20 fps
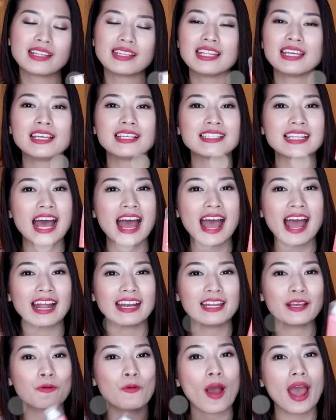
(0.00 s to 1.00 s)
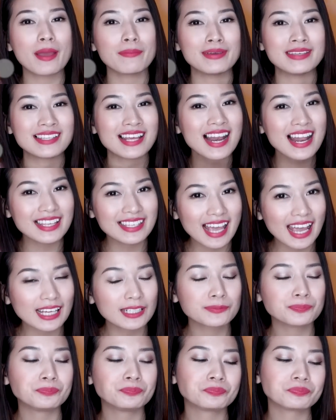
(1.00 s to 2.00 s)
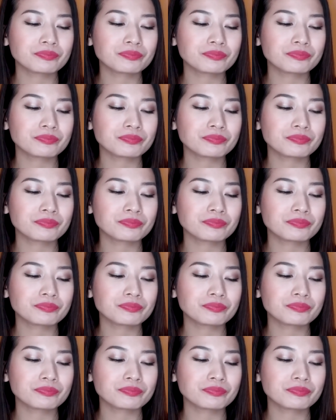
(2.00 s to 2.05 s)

đi ra đi qua em ấy rất là nhanh